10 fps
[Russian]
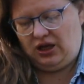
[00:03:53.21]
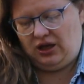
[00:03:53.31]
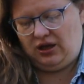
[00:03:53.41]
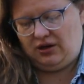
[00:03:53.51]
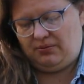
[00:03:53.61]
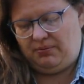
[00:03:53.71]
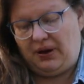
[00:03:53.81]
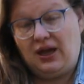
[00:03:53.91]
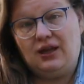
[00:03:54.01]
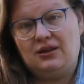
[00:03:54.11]
и
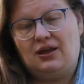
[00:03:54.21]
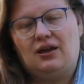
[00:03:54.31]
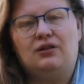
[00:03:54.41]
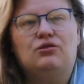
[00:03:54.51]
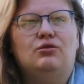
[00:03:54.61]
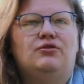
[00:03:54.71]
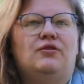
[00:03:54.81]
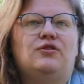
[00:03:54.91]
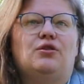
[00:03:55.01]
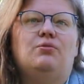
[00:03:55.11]
понятной, то
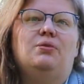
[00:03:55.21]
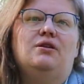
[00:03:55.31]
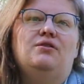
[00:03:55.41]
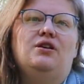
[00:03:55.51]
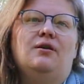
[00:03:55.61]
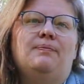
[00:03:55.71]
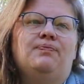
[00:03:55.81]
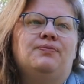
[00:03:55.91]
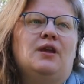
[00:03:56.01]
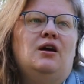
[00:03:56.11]
во второй половине
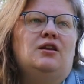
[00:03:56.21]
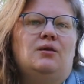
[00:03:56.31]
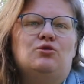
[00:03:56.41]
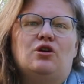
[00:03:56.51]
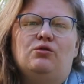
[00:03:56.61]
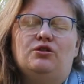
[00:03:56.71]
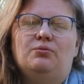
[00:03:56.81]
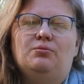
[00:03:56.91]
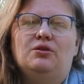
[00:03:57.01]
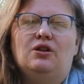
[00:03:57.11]
там уже
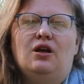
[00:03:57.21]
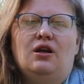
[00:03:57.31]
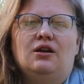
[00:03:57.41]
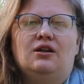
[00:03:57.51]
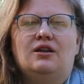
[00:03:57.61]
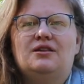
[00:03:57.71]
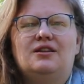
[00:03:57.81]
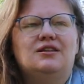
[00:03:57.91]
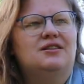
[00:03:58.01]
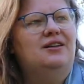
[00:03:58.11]
какой-то был
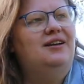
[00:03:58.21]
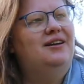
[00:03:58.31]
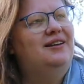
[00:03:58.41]
гротеск,